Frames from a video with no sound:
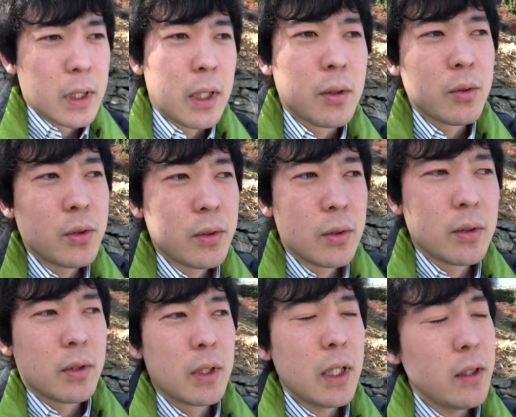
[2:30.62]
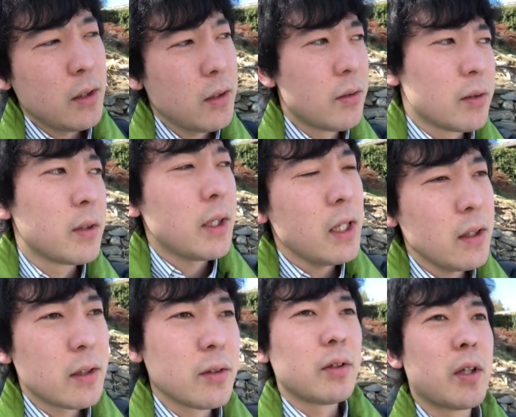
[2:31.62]
あの何て言うんて
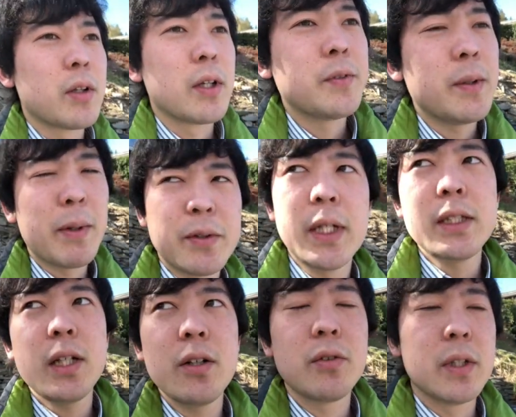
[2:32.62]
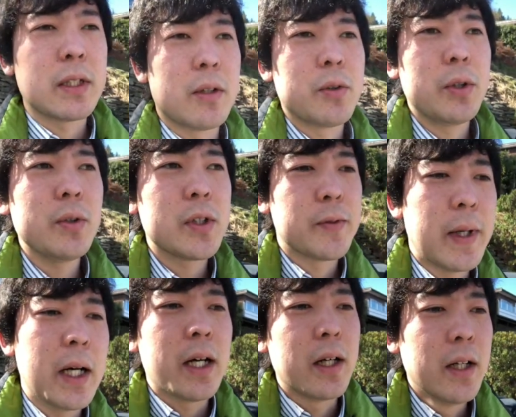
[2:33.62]
言うんだろうな 2, も2つあるんですけど1つ
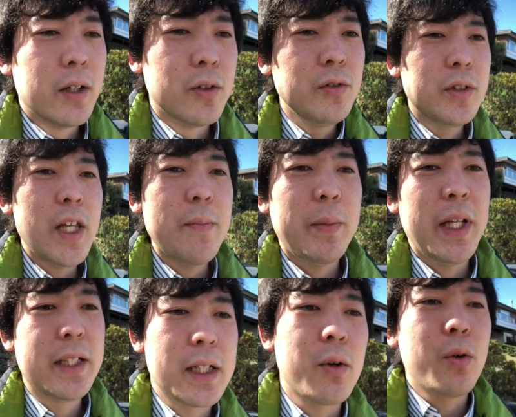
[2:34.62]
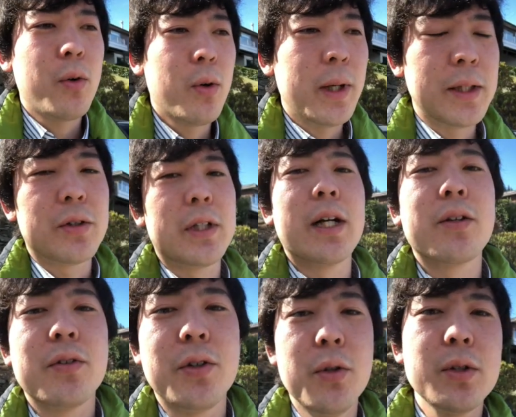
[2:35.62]
は運転めっちゃ怖い時があ
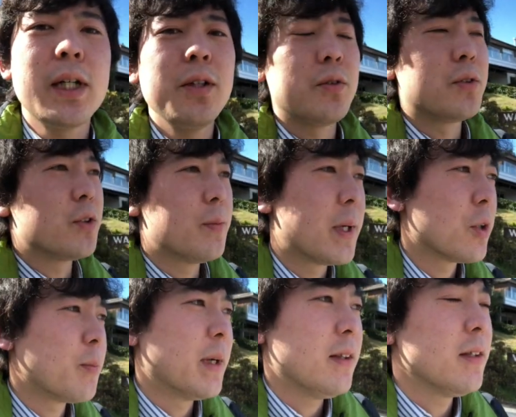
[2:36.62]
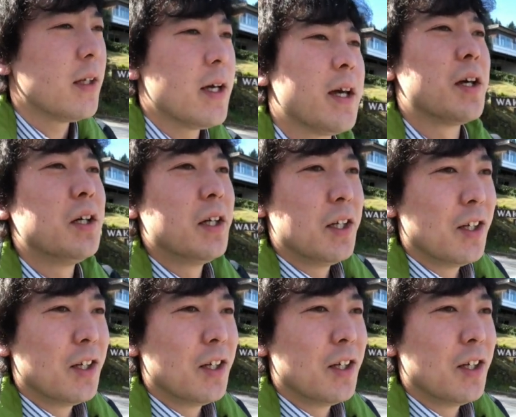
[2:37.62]
る両サイドに車が止まってて